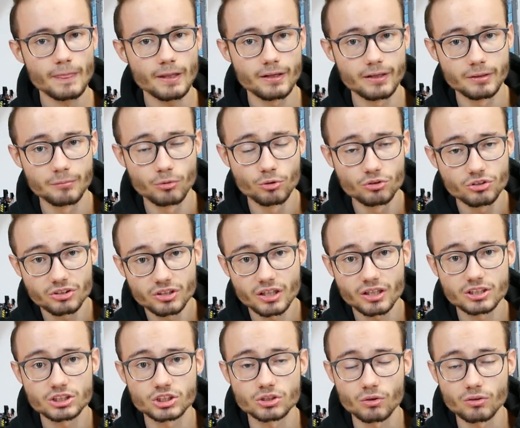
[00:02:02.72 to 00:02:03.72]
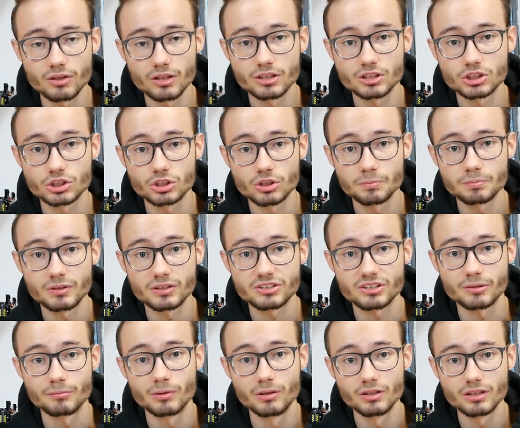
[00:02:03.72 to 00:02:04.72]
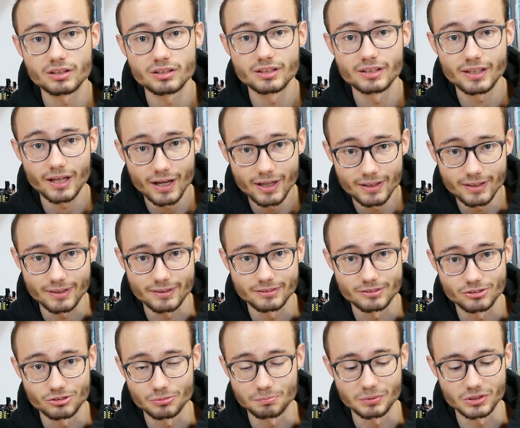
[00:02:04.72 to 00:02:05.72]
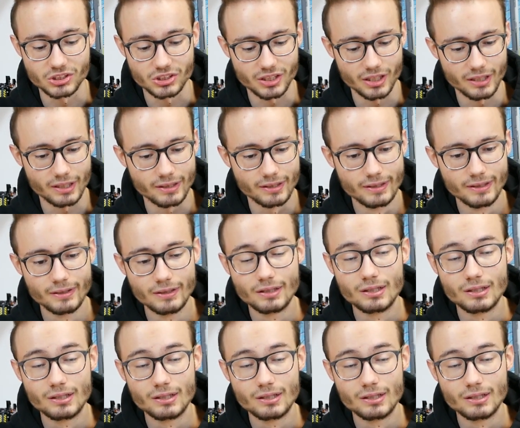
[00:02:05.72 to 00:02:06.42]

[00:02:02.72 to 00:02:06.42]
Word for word: im österreichischen Online-Shop das American Diner zu bestellen.